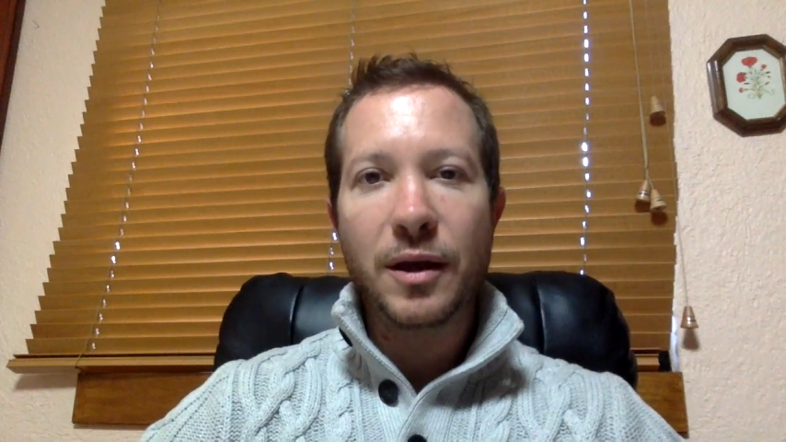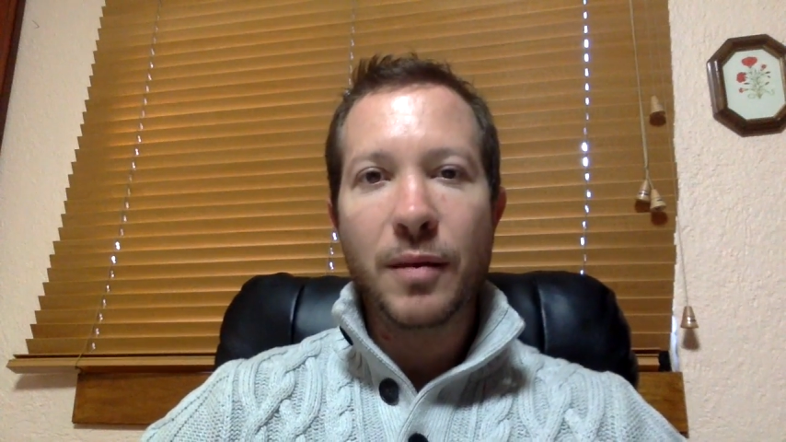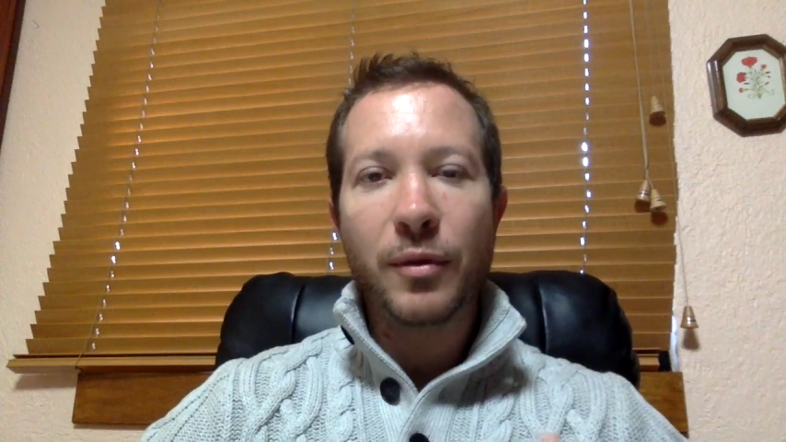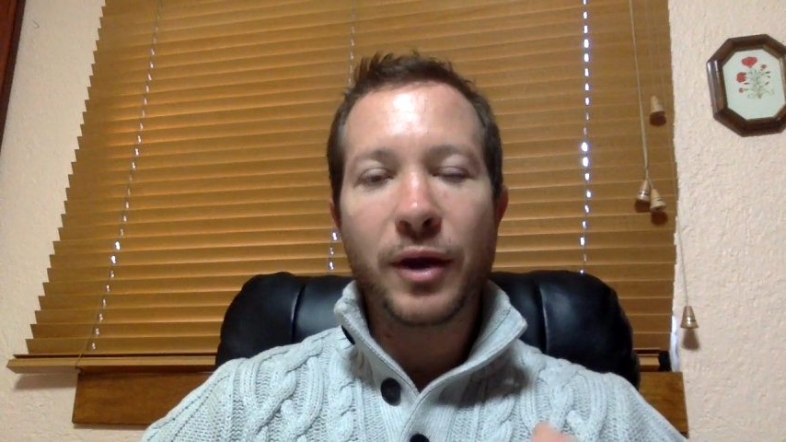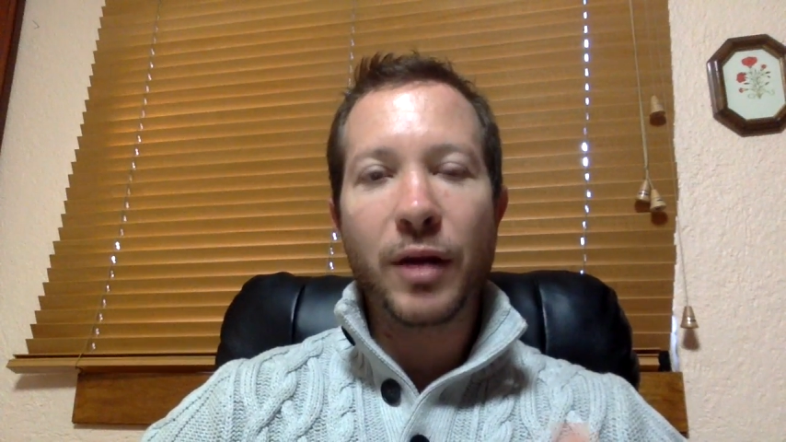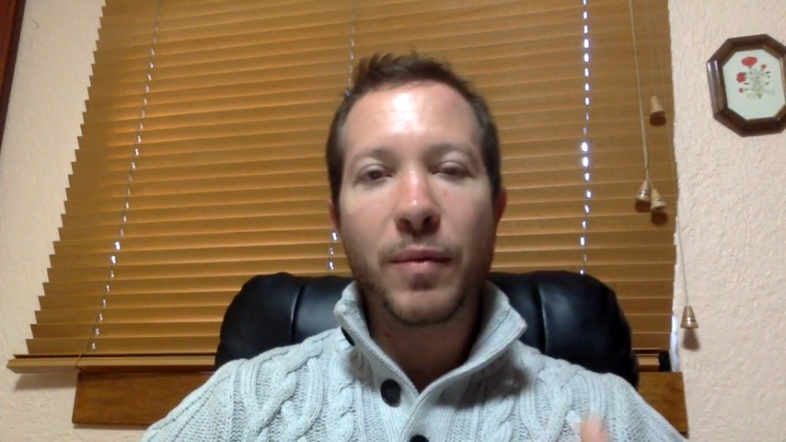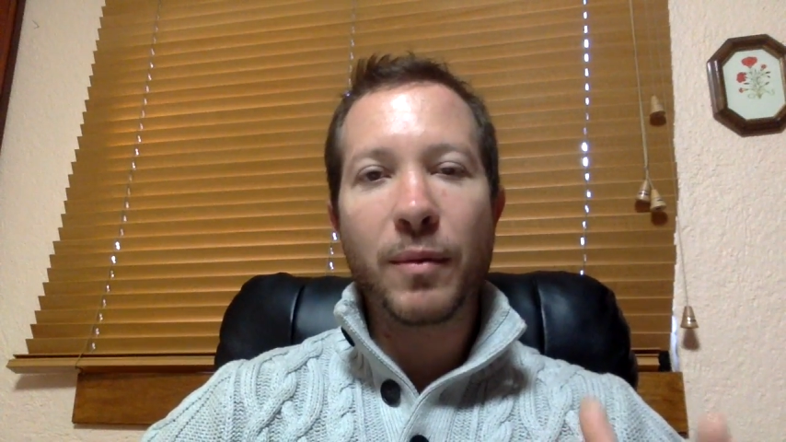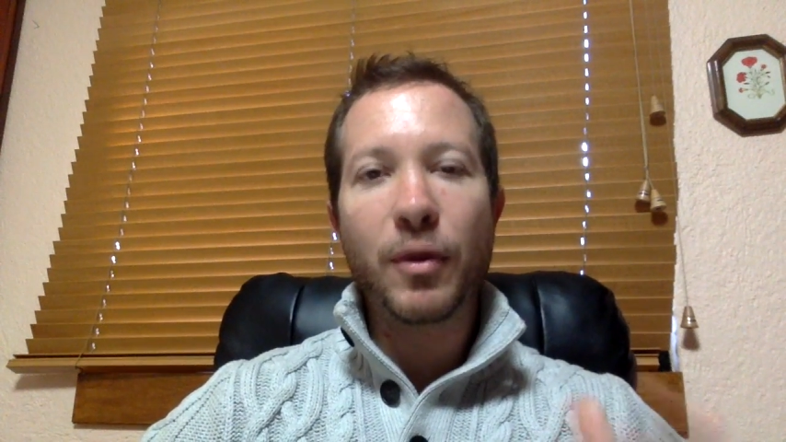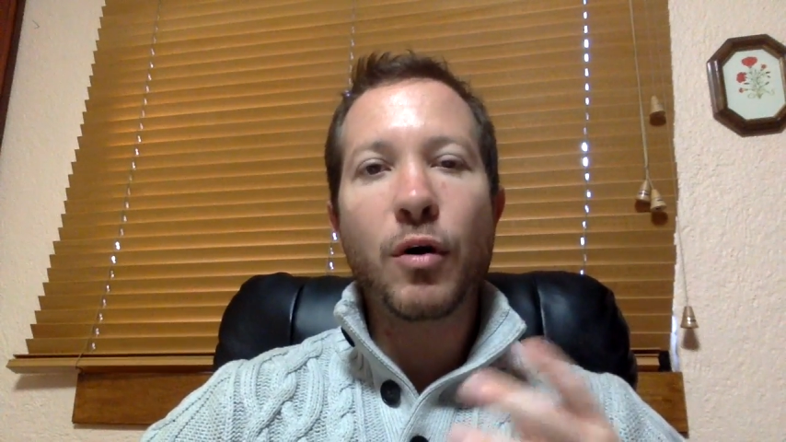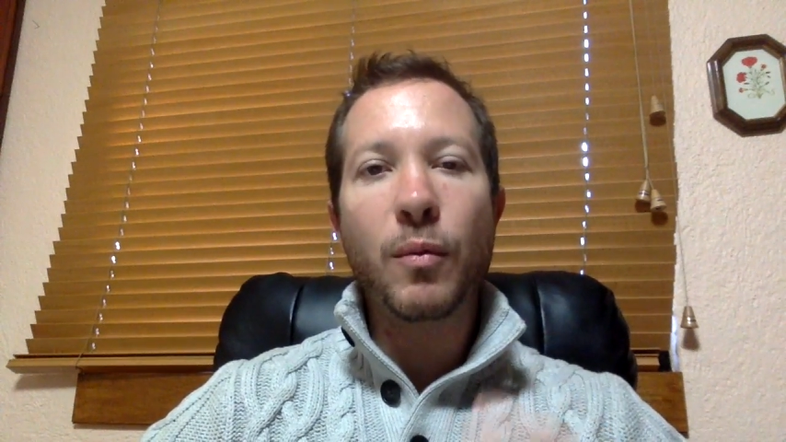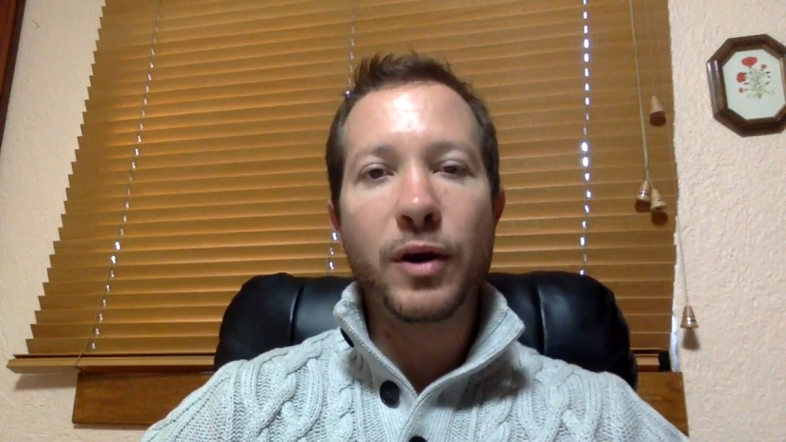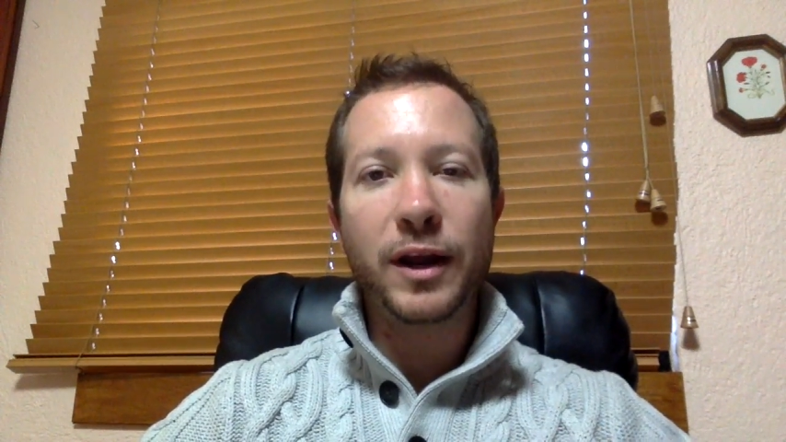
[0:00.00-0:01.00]
¿por qué no primero
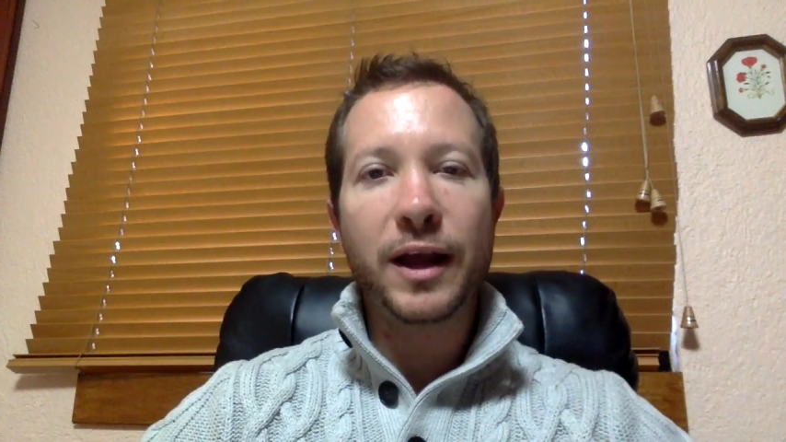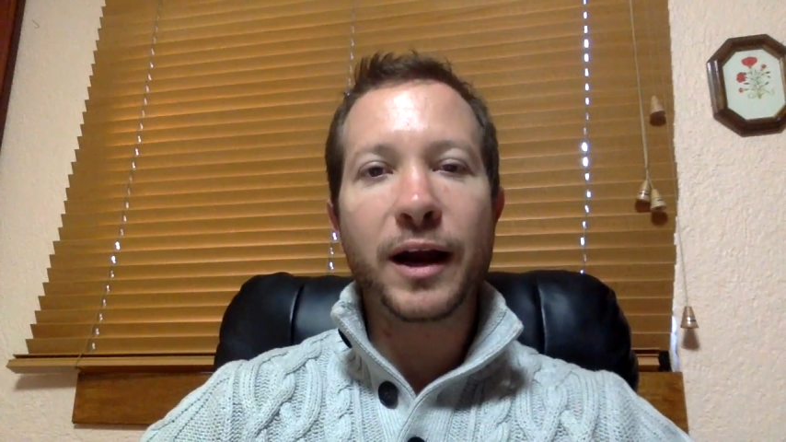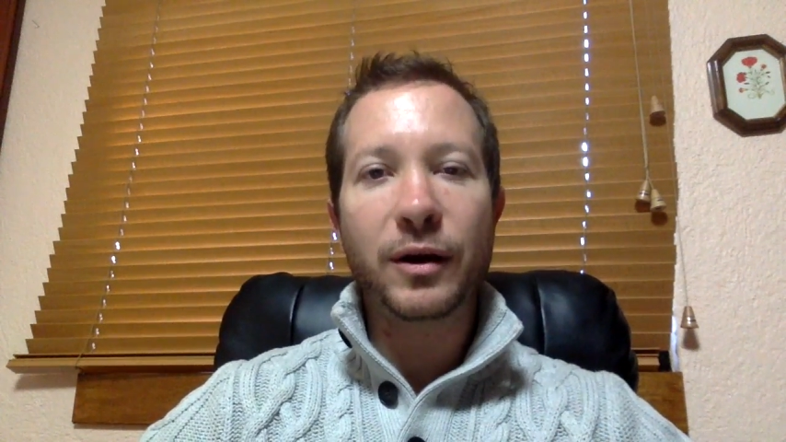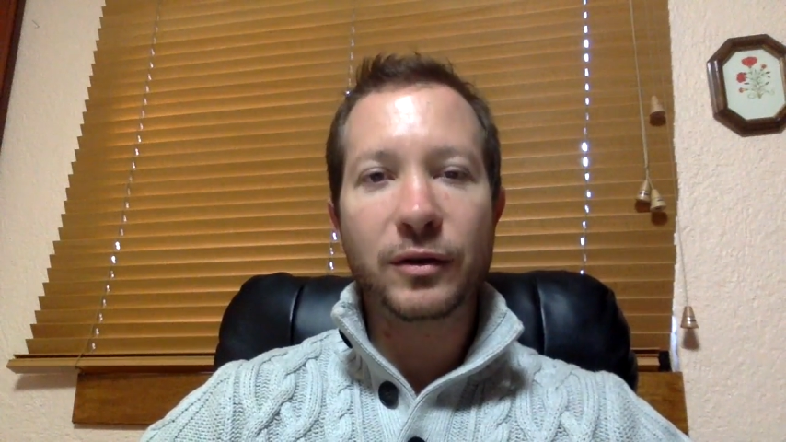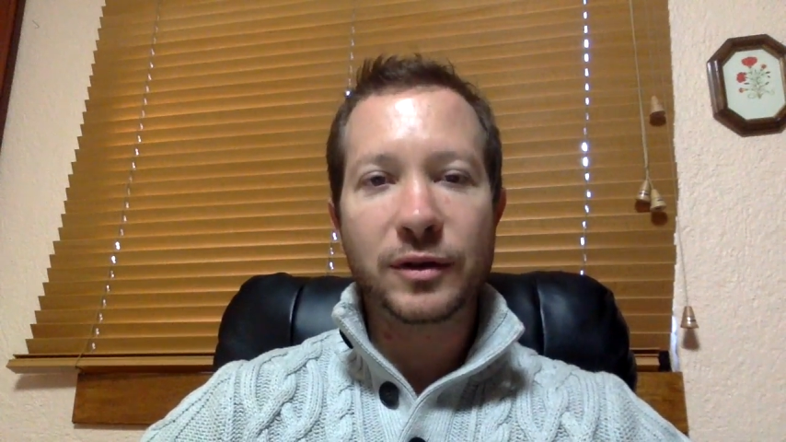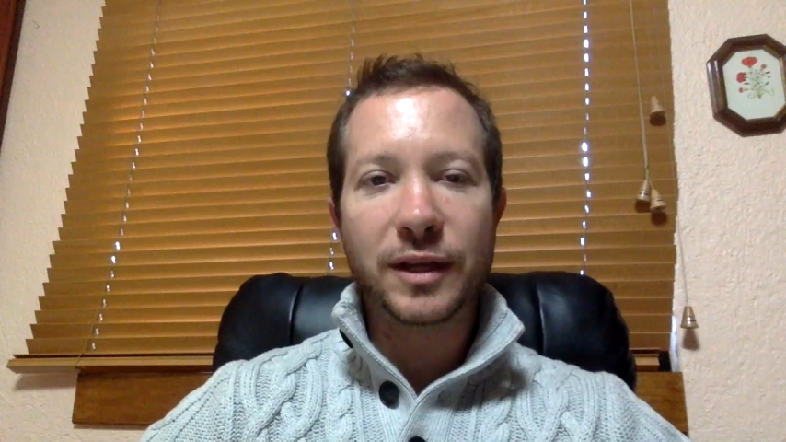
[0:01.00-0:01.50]
comunicarnos,